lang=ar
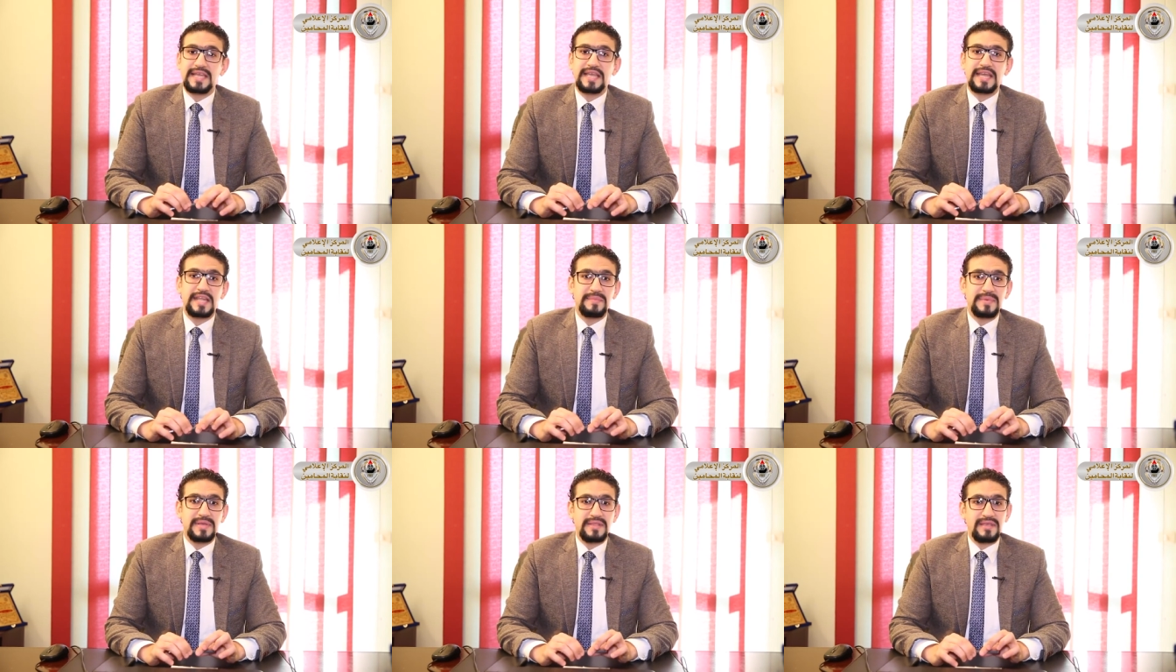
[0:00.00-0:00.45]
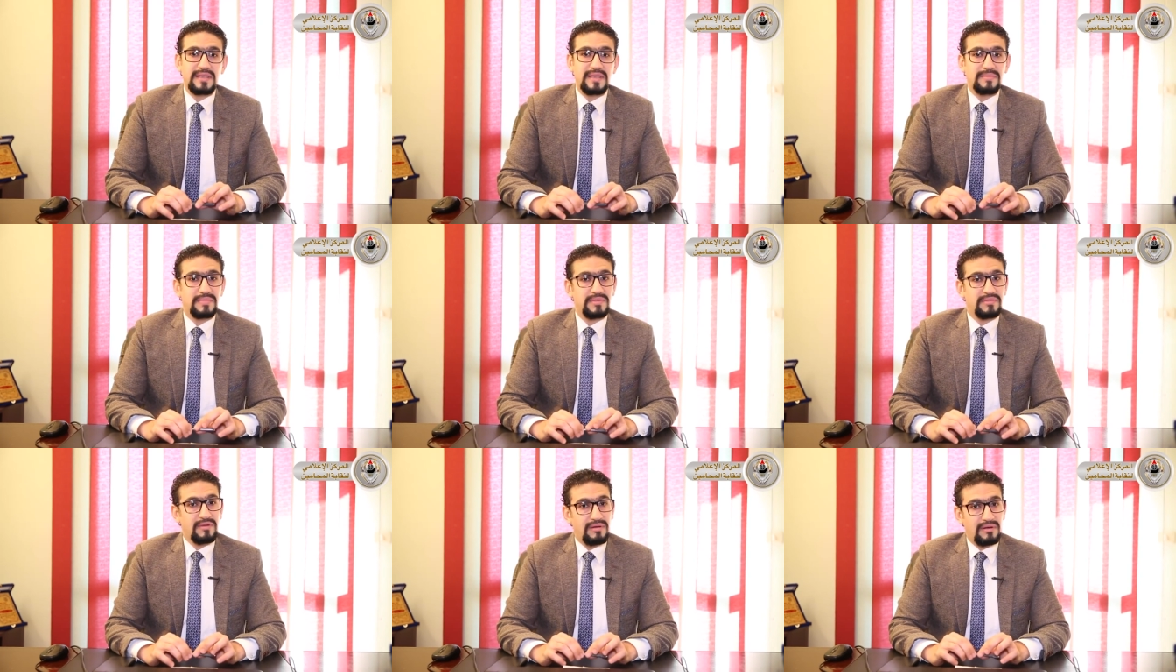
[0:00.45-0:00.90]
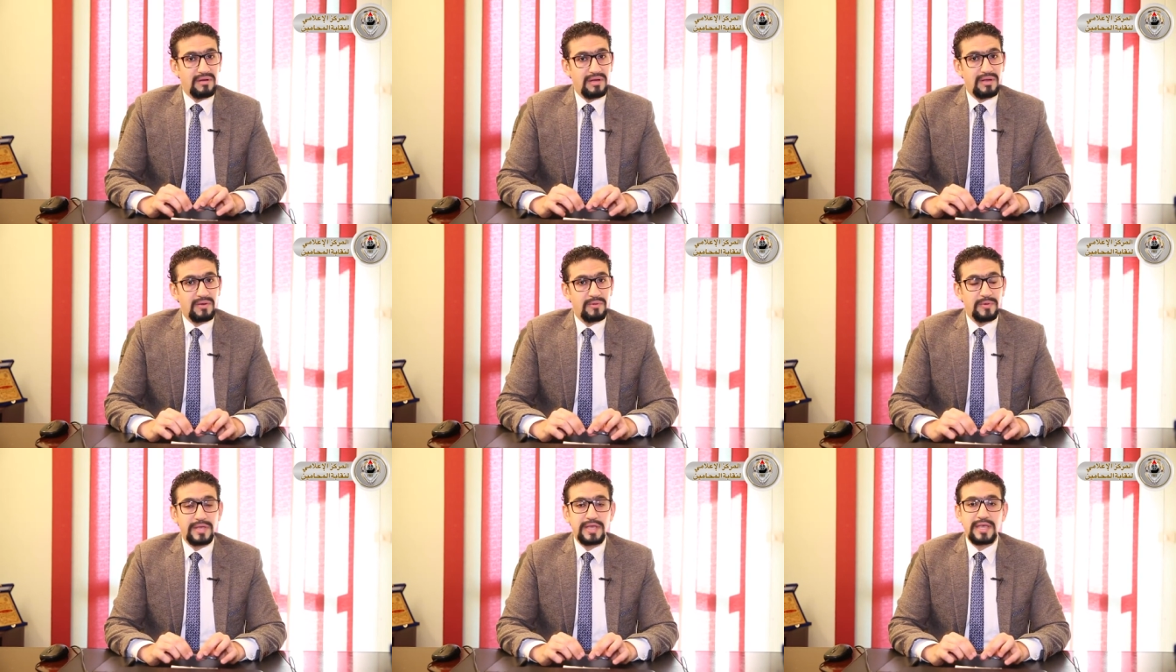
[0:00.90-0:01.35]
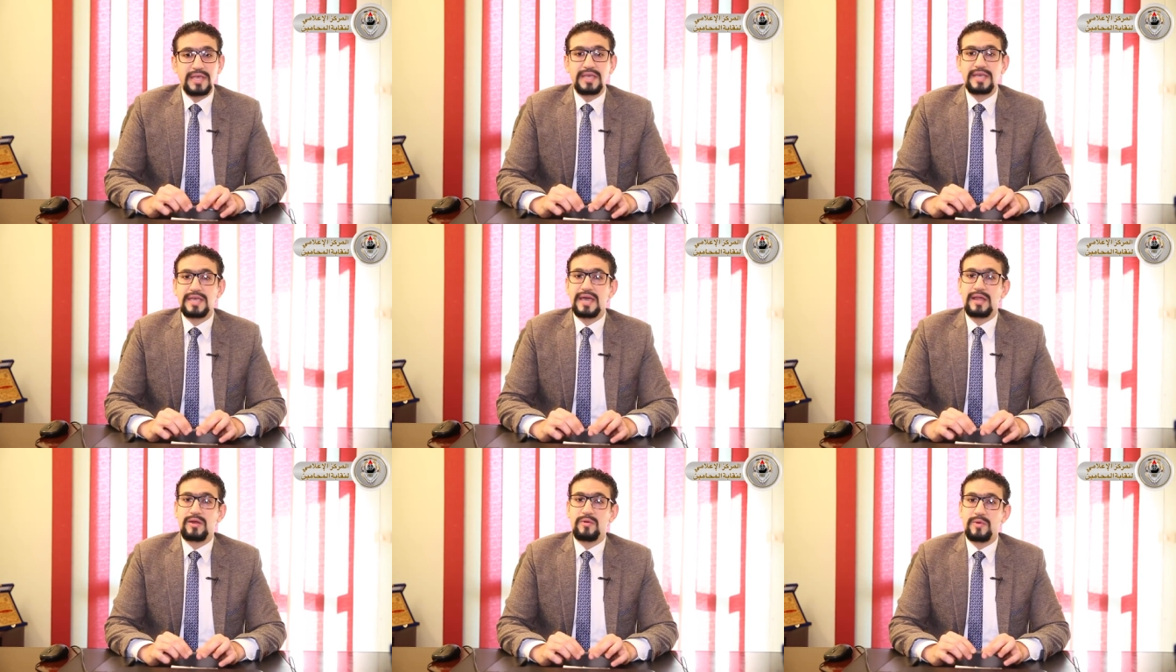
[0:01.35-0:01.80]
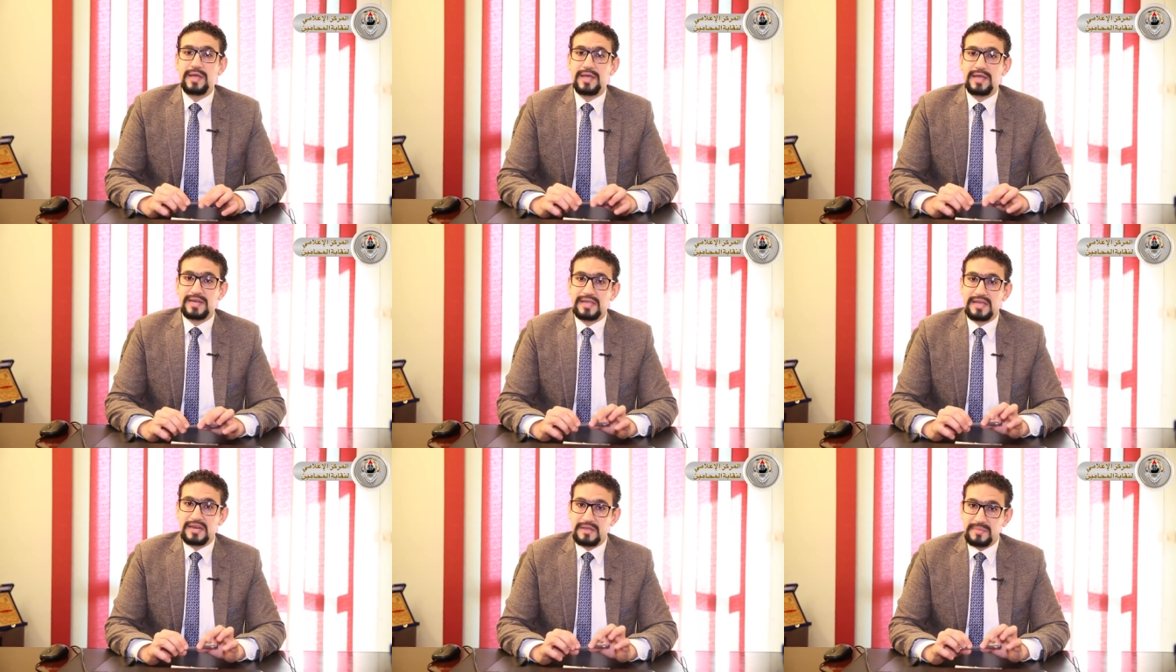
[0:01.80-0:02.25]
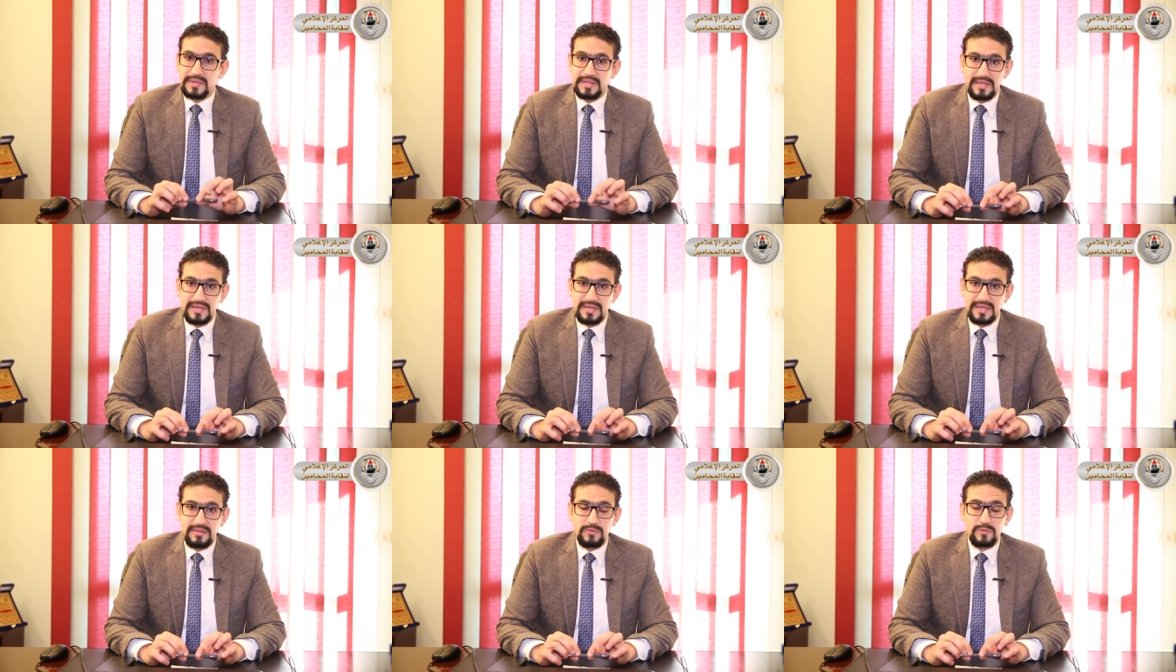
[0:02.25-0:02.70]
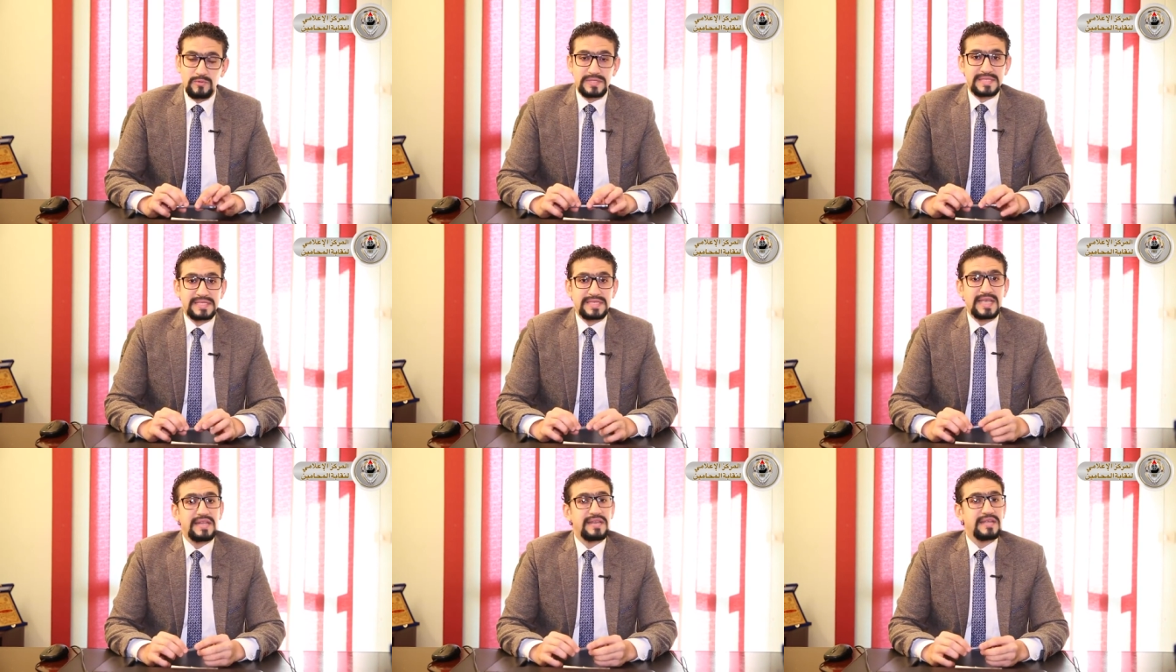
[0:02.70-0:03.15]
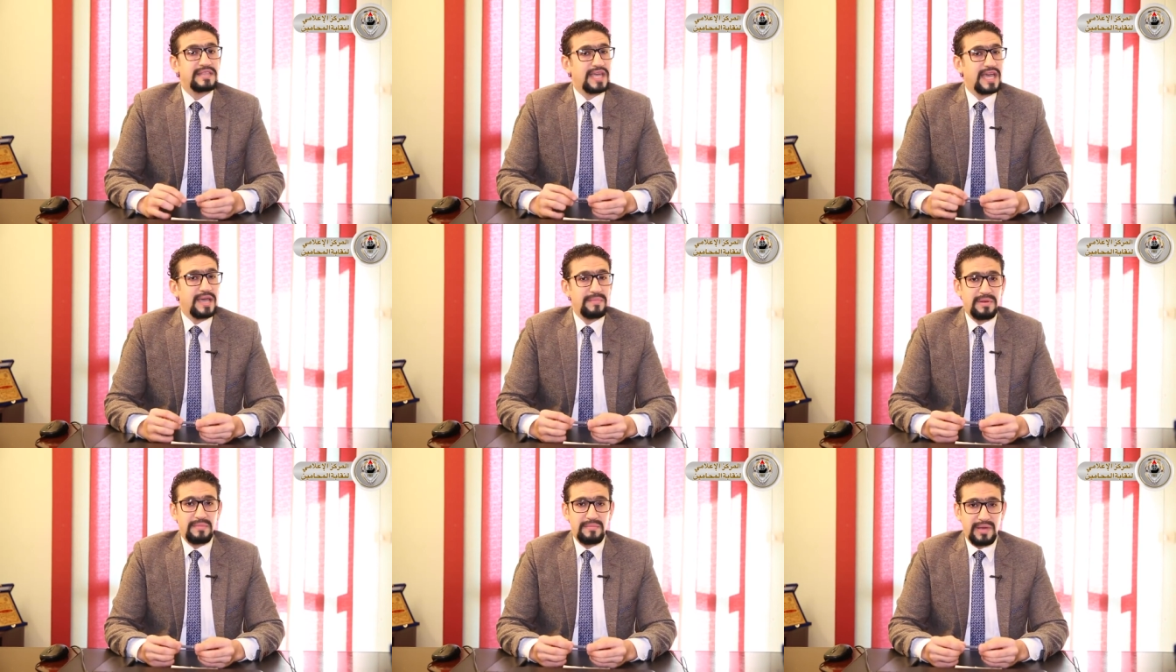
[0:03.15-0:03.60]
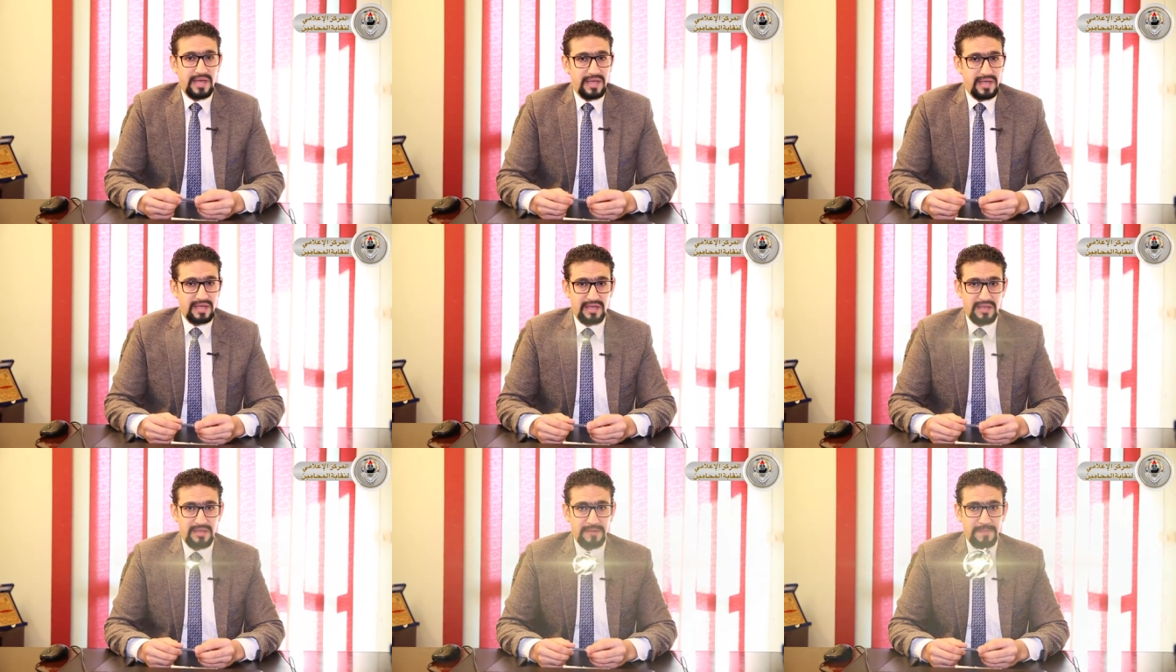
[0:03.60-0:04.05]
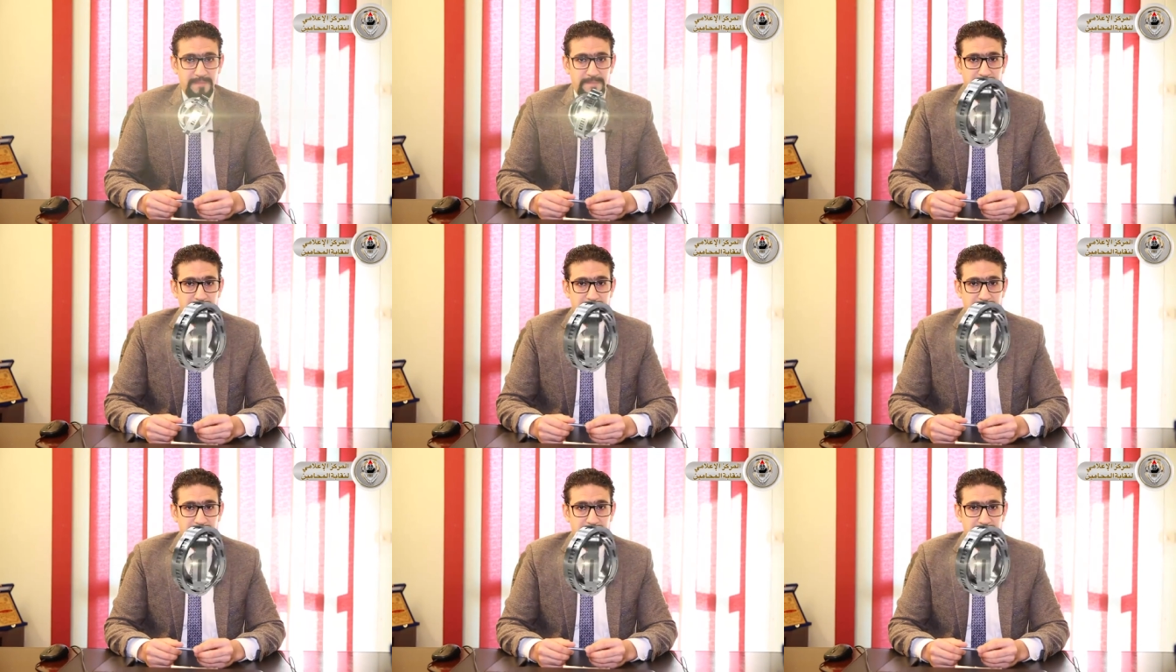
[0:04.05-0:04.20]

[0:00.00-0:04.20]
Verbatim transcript: الجريمة ديت بتقع وايه هي أنواع الجريمة ديت وازاي نتعامل معاها